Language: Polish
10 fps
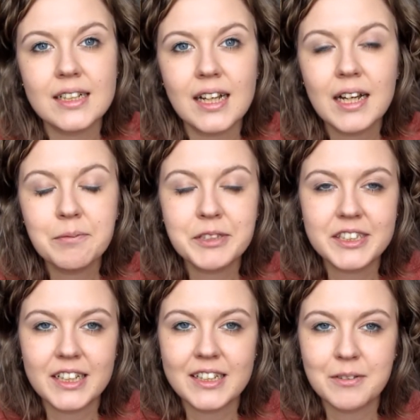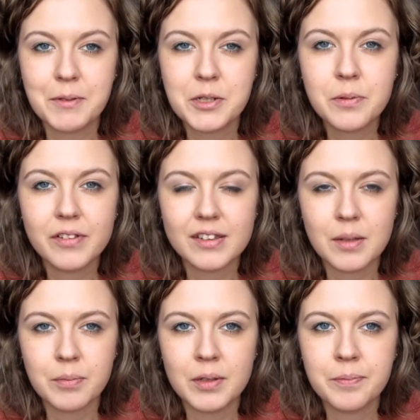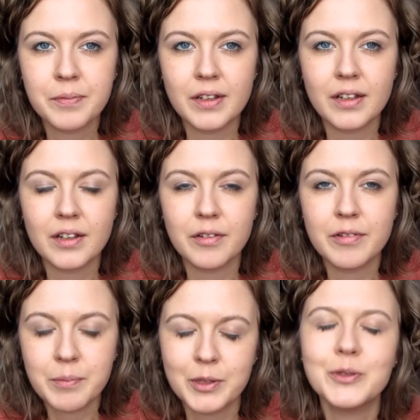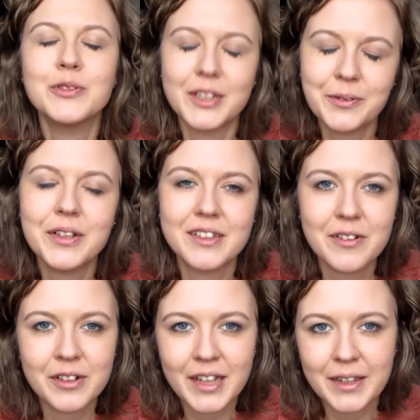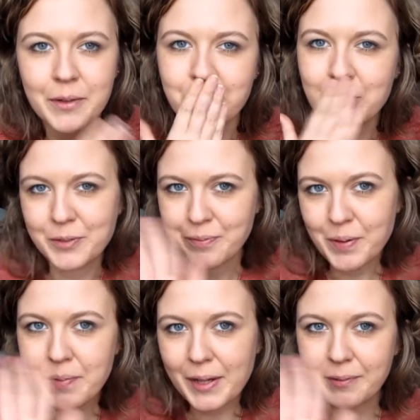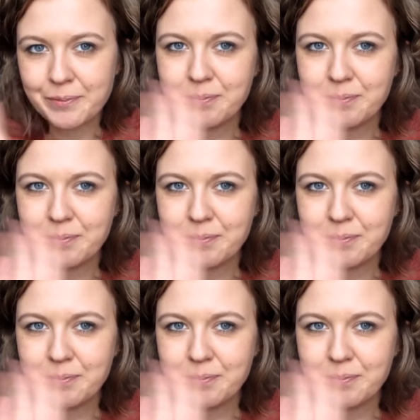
a my się zobaczymy w następnym filmiku. Dziękuję za oglądanie. Pa, pa!